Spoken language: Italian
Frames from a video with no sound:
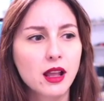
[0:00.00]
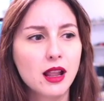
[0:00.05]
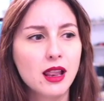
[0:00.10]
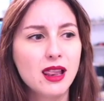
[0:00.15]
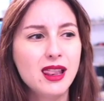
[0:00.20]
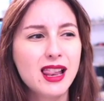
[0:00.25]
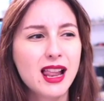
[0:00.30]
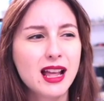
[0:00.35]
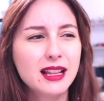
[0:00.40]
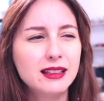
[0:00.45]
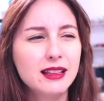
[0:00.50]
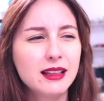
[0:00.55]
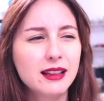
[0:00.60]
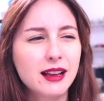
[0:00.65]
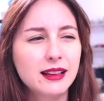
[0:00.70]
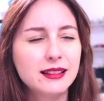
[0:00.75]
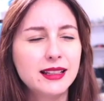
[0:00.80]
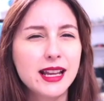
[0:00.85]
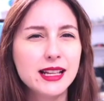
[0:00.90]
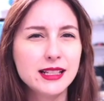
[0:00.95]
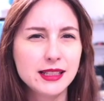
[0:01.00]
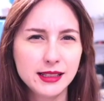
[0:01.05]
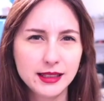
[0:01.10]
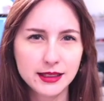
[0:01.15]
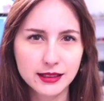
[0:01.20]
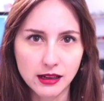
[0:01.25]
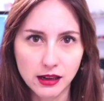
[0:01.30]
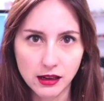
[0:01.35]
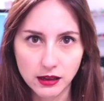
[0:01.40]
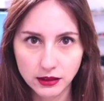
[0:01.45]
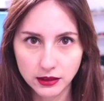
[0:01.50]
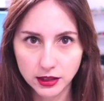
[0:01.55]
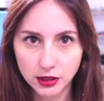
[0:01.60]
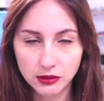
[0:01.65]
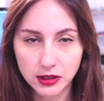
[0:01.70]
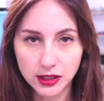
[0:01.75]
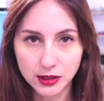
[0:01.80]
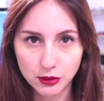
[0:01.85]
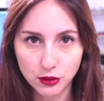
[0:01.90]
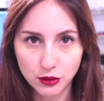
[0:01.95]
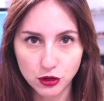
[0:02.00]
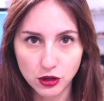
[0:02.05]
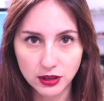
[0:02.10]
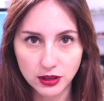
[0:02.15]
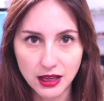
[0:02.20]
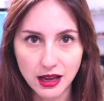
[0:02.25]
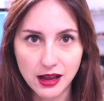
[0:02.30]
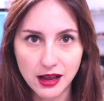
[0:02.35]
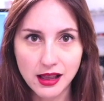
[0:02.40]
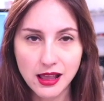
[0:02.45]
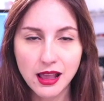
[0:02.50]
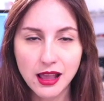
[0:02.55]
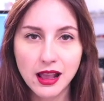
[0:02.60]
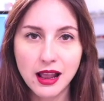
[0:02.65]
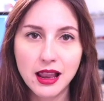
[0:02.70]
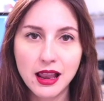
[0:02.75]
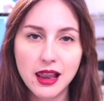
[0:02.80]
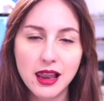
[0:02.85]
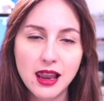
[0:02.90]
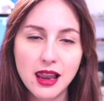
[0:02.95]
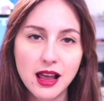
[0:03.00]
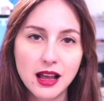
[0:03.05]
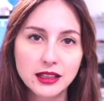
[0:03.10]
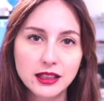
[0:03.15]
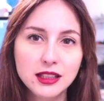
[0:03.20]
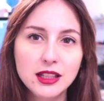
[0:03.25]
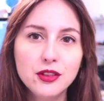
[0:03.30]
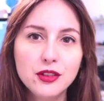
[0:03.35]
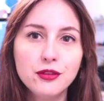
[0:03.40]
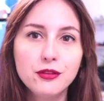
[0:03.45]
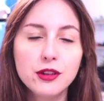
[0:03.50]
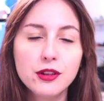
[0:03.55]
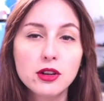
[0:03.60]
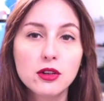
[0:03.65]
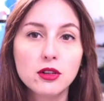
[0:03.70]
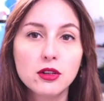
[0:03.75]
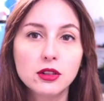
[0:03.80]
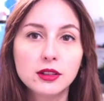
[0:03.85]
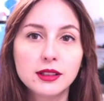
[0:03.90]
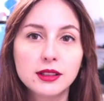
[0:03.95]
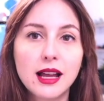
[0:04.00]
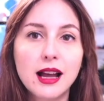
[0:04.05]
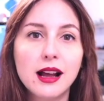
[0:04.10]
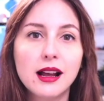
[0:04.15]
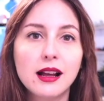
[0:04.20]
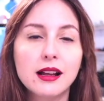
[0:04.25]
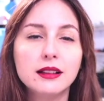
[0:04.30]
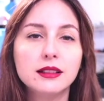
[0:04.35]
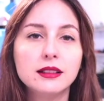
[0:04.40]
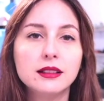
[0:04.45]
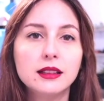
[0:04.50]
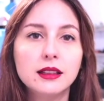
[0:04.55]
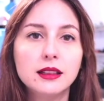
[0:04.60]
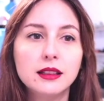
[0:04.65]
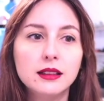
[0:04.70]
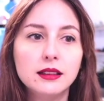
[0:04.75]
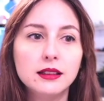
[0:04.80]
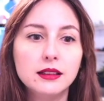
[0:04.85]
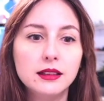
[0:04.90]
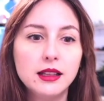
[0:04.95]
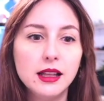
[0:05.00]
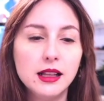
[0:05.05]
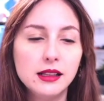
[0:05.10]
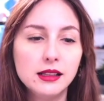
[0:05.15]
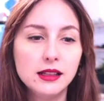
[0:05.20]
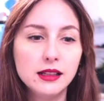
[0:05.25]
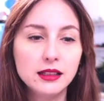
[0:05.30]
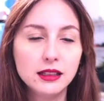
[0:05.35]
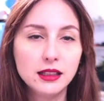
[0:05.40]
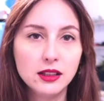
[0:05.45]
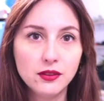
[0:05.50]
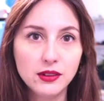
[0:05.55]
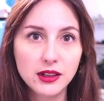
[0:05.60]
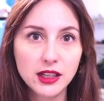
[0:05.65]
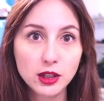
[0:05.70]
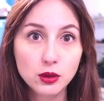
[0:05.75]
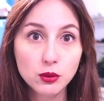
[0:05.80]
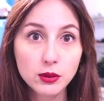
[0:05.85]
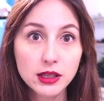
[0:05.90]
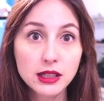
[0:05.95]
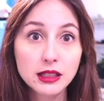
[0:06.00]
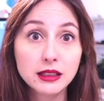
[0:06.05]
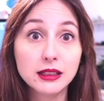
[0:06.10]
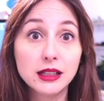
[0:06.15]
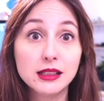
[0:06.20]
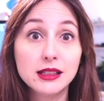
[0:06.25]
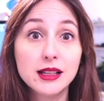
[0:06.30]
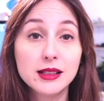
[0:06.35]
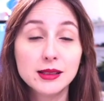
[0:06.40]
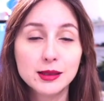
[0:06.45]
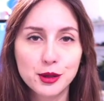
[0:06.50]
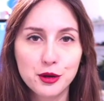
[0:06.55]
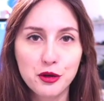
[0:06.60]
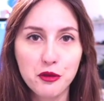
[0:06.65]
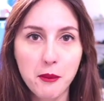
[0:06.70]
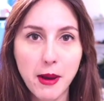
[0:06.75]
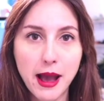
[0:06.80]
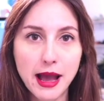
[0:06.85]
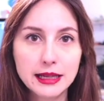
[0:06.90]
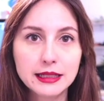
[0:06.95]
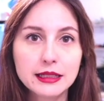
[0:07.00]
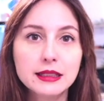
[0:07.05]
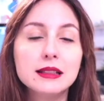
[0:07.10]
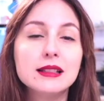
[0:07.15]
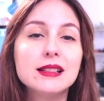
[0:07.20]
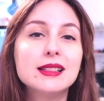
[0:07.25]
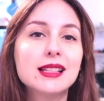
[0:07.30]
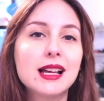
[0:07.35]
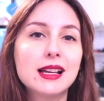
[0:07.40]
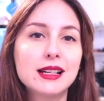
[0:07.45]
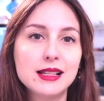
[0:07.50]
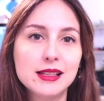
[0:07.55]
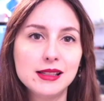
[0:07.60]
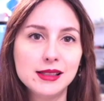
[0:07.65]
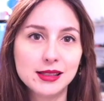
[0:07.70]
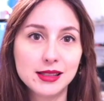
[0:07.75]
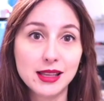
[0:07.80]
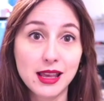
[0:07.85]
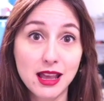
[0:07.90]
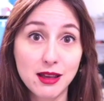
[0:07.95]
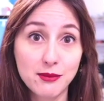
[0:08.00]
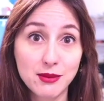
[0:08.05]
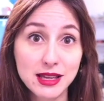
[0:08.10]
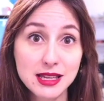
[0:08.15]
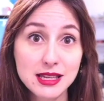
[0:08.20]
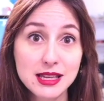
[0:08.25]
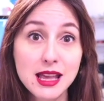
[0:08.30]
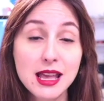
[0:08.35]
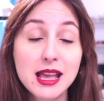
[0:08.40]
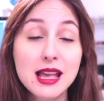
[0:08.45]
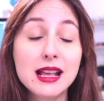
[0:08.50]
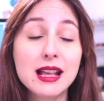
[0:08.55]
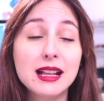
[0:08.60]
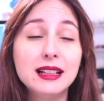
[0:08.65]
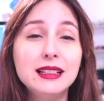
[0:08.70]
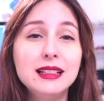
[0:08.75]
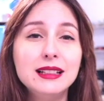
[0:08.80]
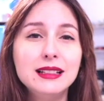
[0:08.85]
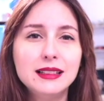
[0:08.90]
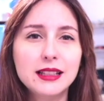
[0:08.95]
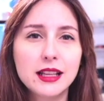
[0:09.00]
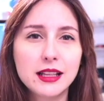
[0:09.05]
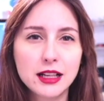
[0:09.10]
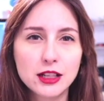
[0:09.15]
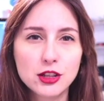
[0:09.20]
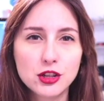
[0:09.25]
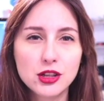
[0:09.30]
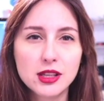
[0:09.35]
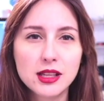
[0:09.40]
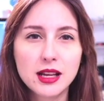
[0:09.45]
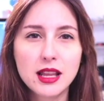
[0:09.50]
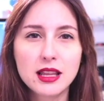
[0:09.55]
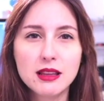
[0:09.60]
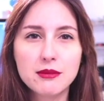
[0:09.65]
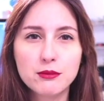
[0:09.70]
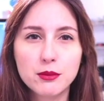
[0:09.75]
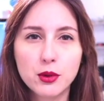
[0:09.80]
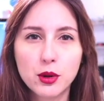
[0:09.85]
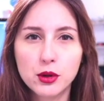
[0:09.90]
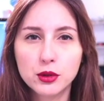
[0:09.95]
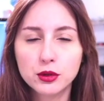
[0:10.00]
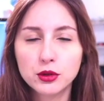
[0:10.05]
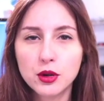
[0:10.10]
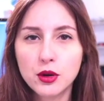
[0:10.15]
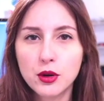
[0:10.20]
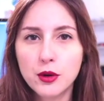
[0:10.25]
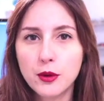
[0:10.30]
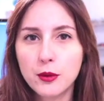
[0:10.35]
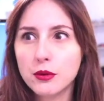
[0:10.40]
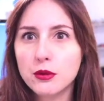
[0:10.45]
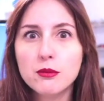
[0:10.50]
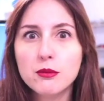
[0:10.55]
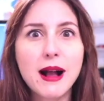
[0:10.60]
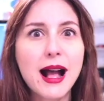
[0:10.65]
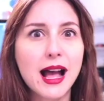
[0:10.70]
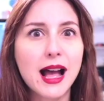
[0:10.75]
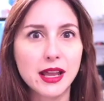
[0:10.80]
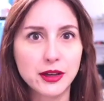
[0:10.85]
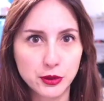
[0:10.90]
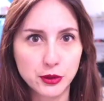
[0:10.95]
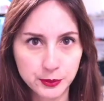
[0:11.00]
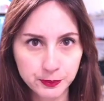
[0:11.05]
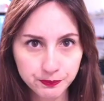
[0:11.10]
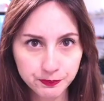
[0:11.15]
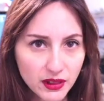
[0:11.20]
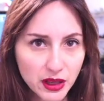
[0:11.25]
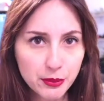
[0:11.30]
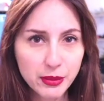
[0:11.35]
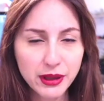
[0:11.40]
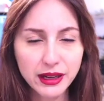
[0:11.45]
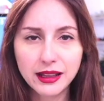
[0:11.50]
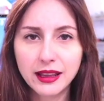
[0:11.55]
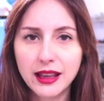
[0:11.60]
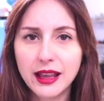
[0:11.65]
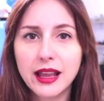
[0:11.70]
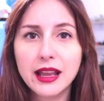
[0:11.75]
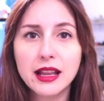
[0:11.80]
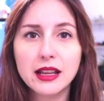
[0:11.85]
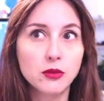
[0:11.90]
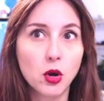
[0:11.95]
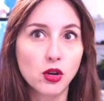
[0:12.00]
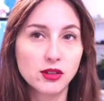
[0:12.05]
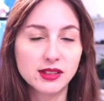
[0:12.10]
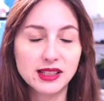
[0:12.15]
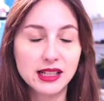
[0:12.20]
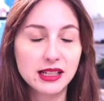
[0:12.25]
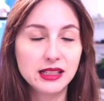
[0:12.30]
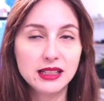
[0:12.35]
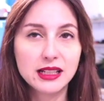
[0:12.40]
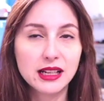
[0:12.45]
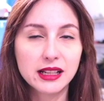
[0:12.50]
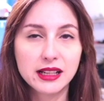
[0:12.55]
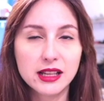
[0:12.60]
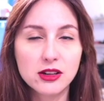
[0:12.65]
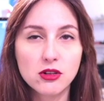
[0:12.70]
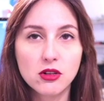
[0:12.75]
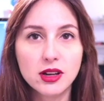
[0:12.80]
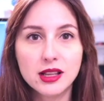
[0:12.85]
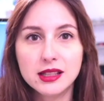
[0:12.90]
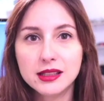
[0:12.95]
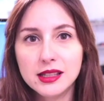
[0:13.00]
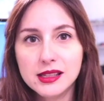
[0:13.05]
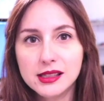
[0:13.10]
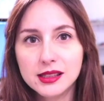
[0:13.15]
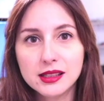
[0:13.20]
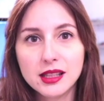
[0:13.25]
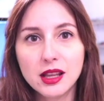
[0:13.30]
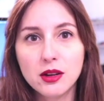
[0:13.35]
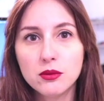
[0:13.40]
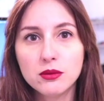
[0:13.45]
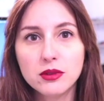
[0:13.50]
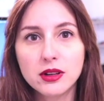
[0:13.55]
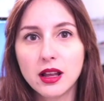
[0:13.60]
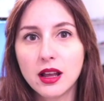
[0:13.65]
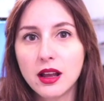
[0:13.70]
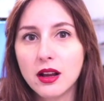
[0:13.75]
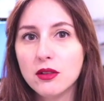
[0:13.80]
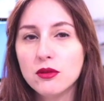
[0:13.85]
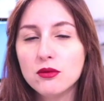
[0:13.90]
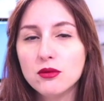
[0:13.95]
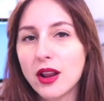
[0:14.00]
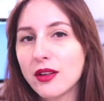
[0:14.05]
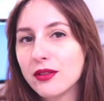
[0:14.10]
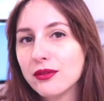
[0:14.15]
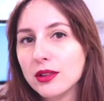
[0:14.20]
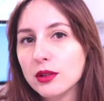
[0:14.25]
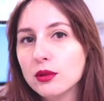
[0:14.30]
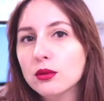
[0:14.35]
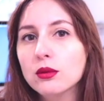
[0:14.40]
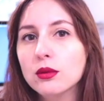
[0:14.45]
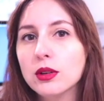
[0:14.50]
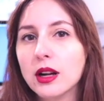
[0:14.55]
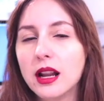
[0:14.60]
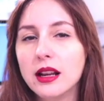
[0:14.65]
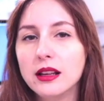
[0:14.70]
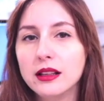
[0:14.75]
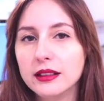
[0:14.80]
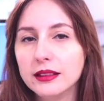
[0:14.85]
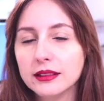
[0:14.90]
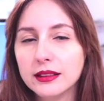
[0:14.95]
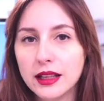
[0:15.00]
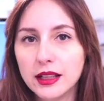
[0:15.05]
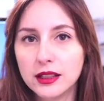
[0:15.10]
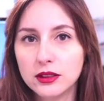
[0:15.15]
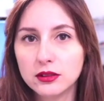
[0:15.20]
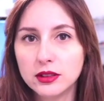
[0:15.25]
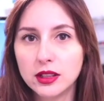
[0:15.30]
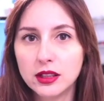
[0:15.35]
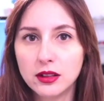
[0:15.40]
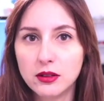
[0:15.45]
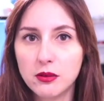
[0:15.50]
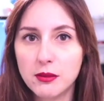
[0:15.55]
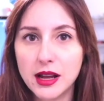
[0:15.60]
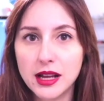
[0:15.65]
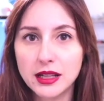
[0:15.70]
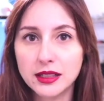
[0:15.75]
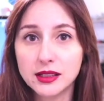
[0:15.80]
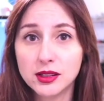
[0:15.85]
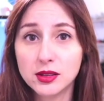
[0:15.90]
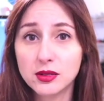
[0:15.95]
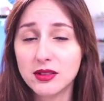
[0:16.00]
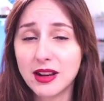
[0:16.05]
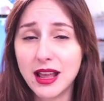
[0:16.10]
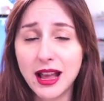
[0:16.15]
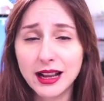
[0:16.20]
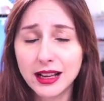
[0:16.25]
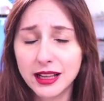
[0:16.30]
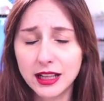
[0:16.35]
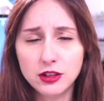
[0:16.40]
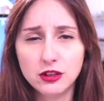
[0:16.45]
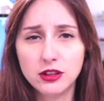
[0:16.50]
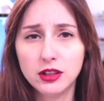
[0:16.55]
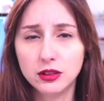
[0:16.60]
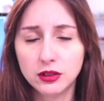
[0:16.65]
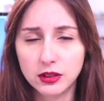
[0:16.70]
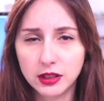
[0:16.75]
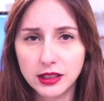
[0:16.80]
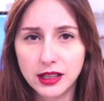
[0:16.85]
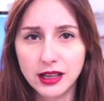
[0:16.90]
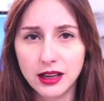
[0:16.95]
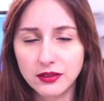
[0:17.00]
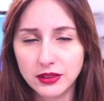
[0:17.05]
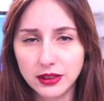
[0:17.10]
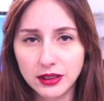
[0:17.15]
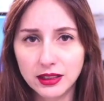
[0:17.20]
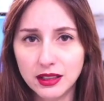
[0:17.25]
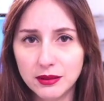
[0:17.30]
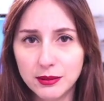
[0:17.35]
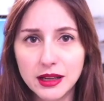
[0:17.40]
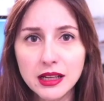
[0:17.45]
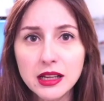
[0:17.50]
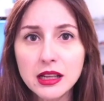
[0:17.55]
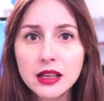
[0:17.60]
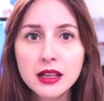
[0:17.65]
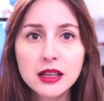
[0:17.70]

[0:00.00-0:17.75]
La decadenza di una società, la difficoltà degli individui, degli esseri umani di stare insieme e di interagire in modo umano. Perché oserei dire che non esiste una, una figura all'interno del romanzo, neanche i genitori della vittima,